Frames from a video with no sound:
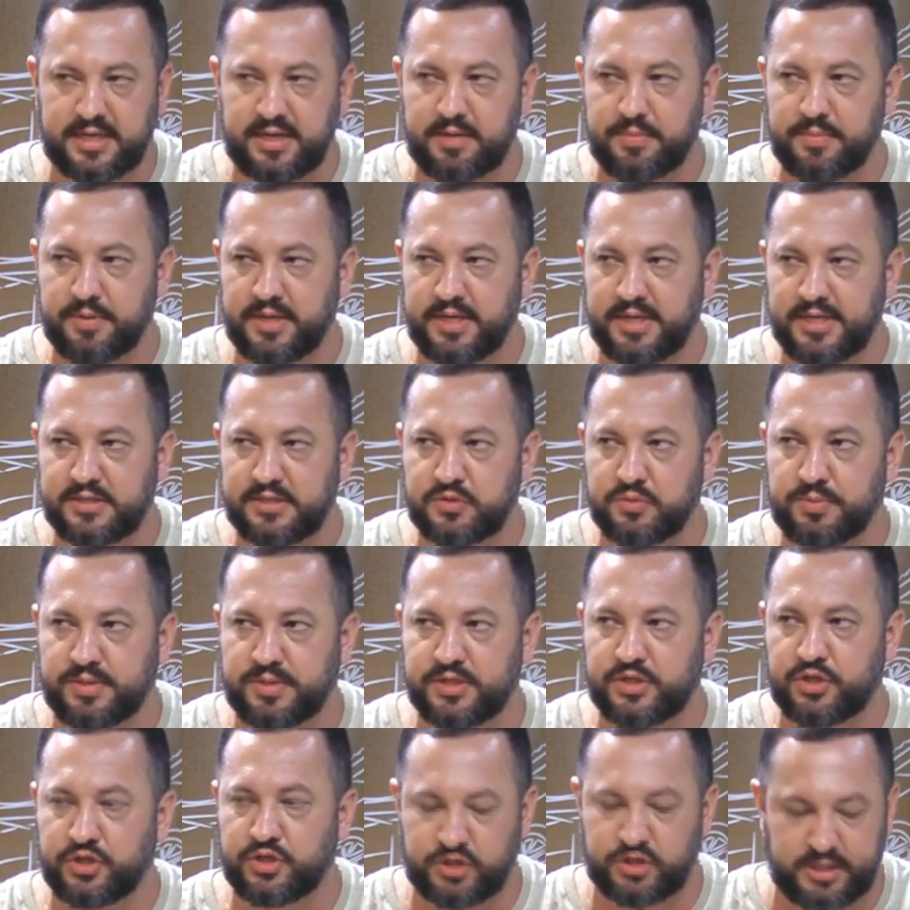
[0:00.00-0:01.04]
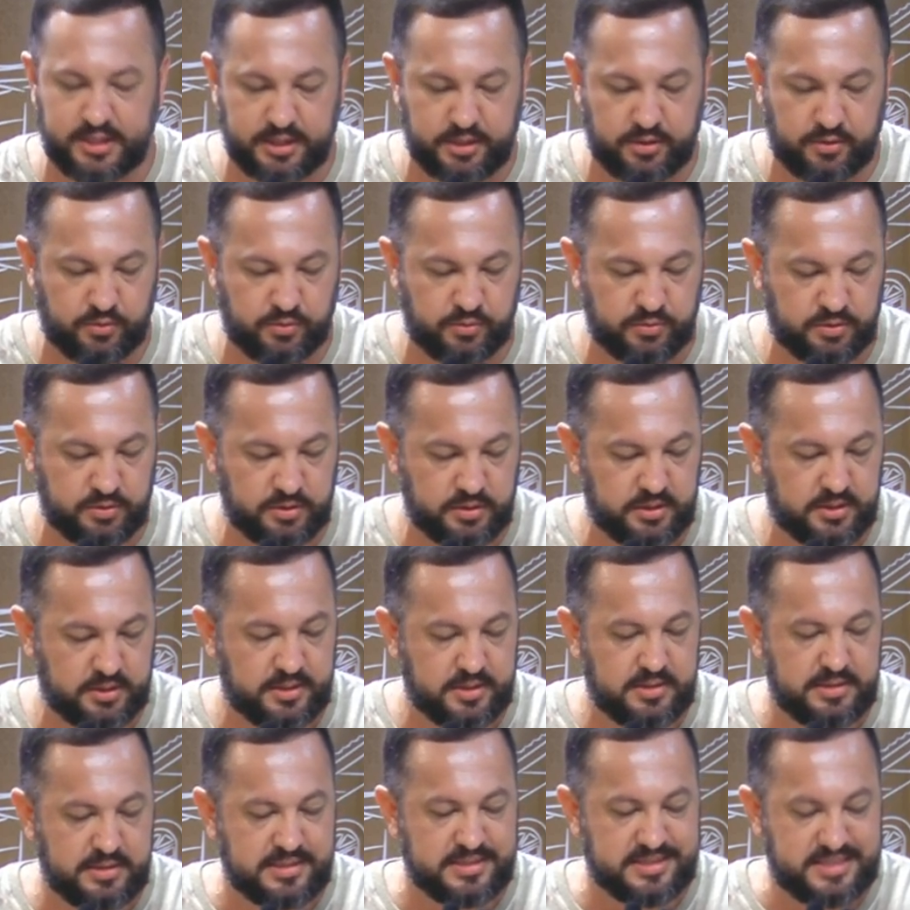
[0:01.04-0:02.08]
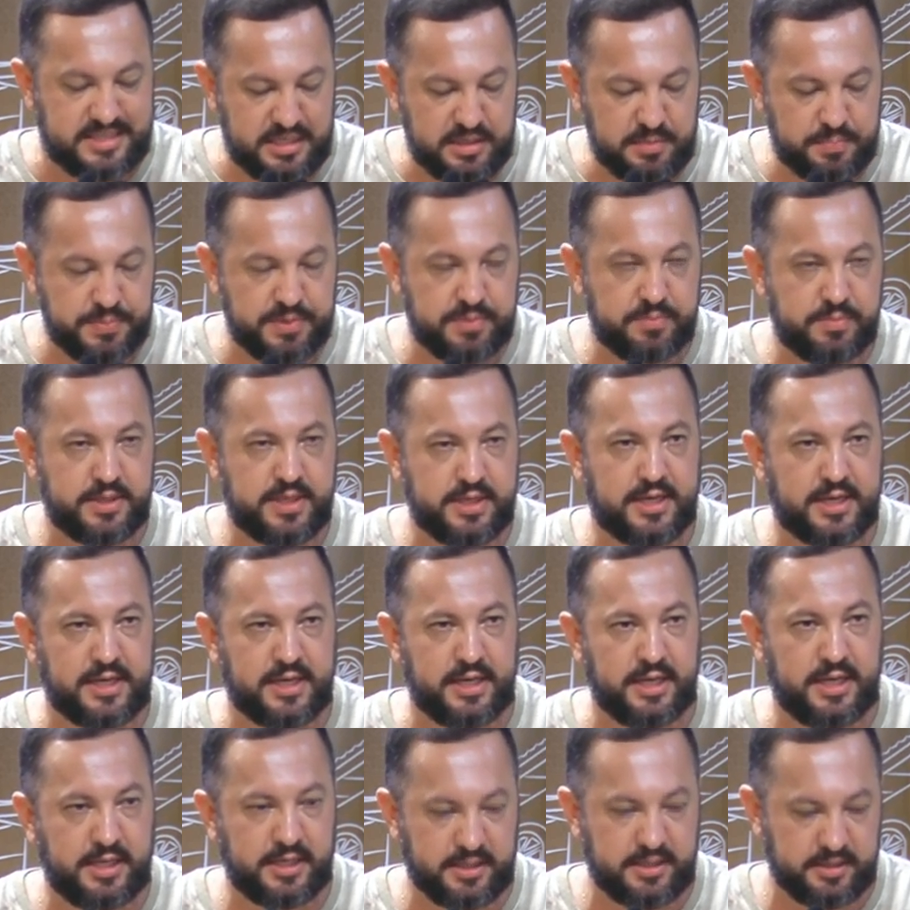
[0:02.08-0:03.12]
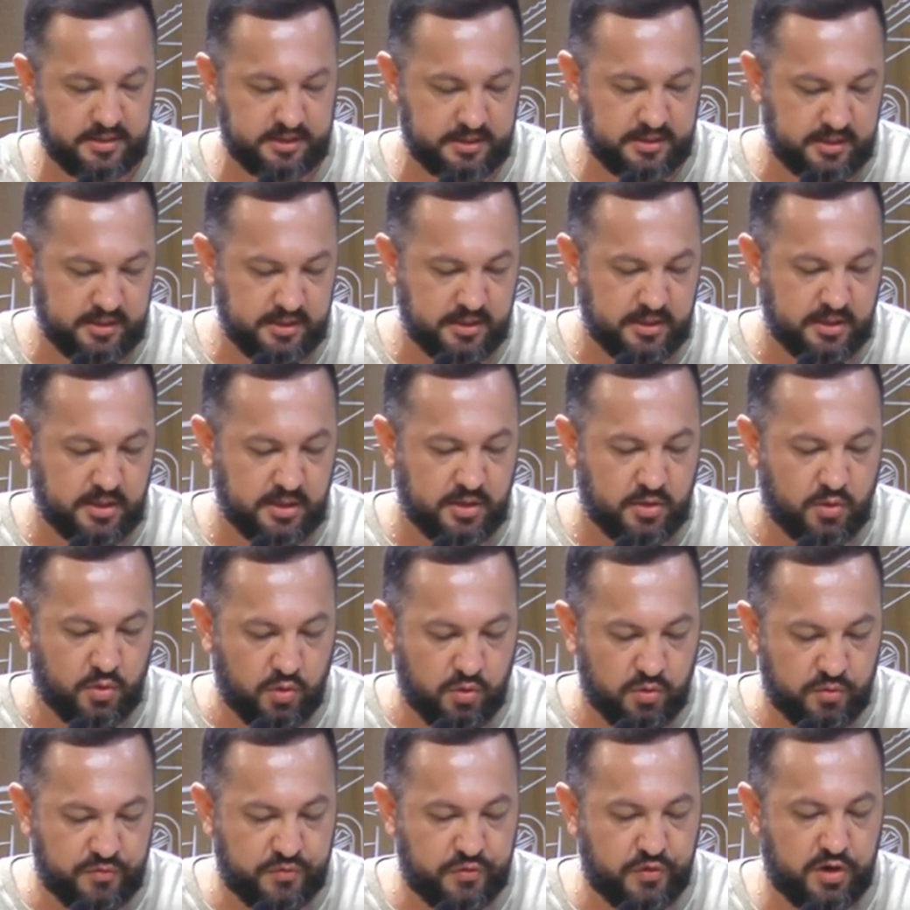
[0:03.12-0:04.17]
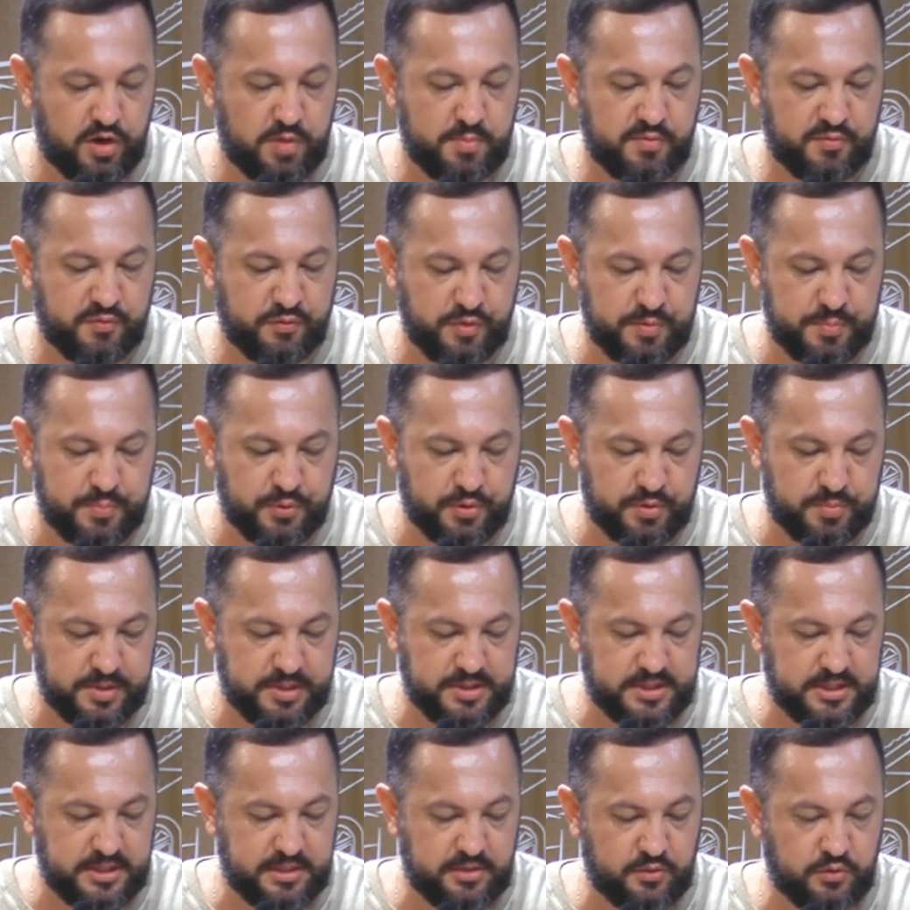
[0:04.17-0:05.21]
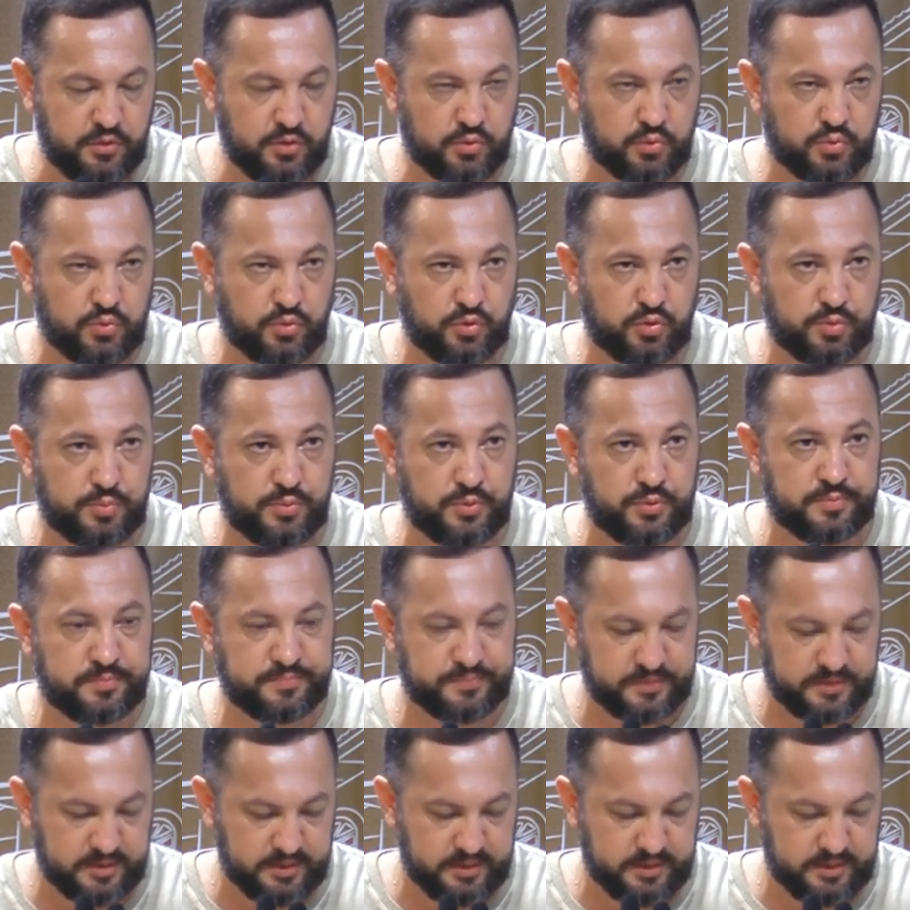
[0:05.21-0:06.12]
ela merece uma gestão de primeira linha, conforme foi prometido em outubro.